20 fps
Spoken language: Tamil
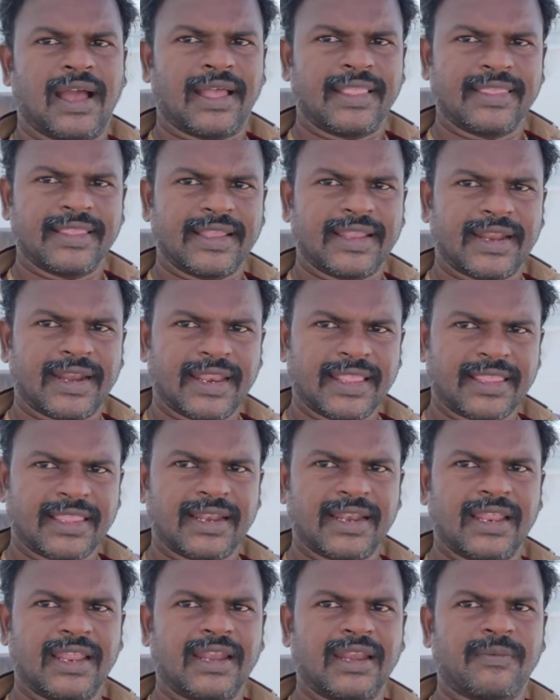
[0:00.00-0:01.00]
அந்த
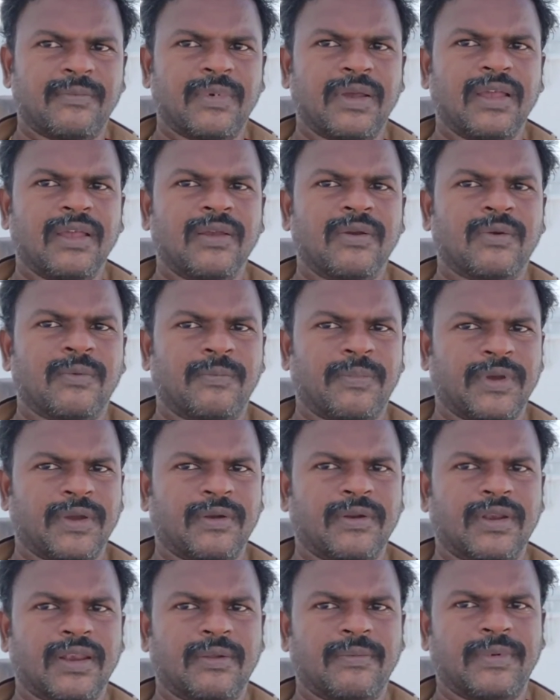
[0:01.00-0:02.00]
இடத்துல நம்ம குப்பை
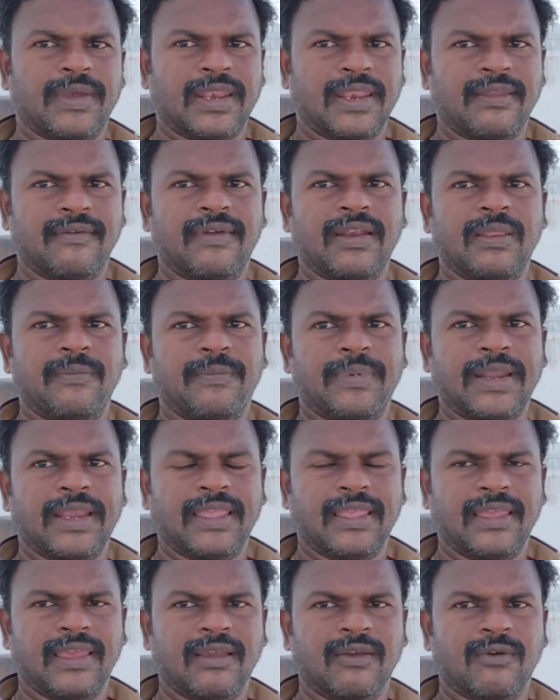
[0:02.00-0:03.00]
கொட்டுற மாதிரி வழி
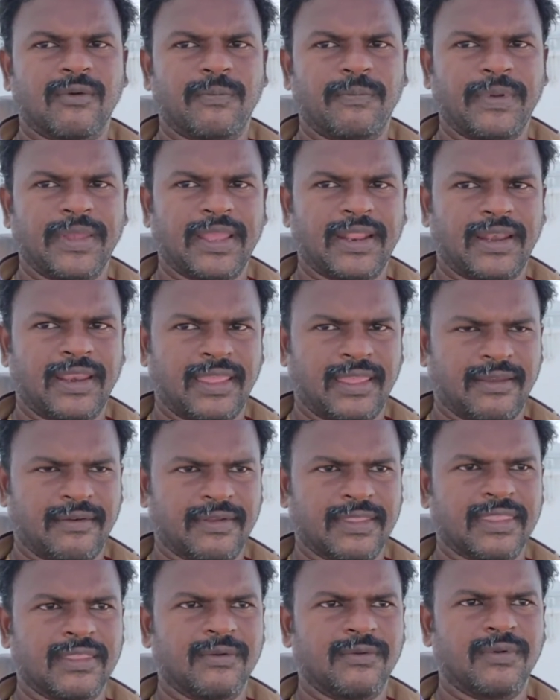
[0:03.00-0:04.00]
பண்ணிங்க குப்பையை
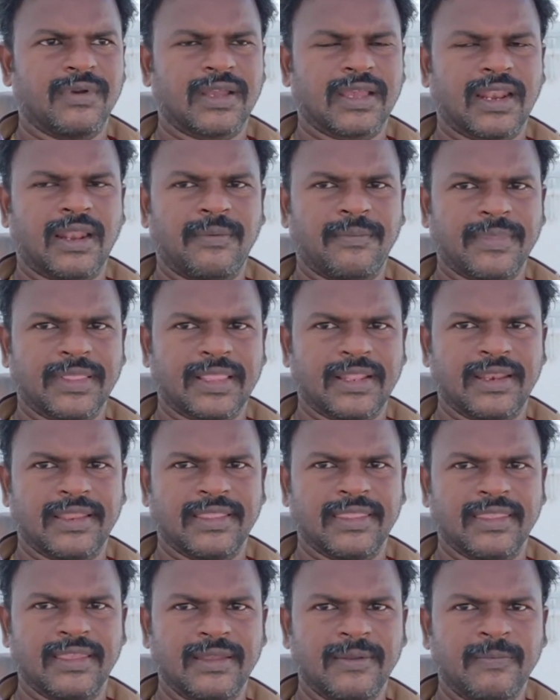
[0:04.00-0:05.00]
நீங்கள் வந்து உங்கள்
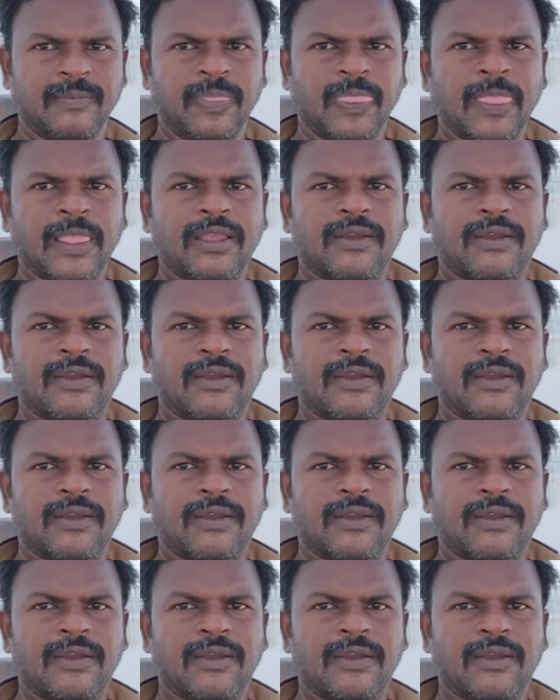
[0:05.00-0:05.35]
கிராமத்துலேருந்து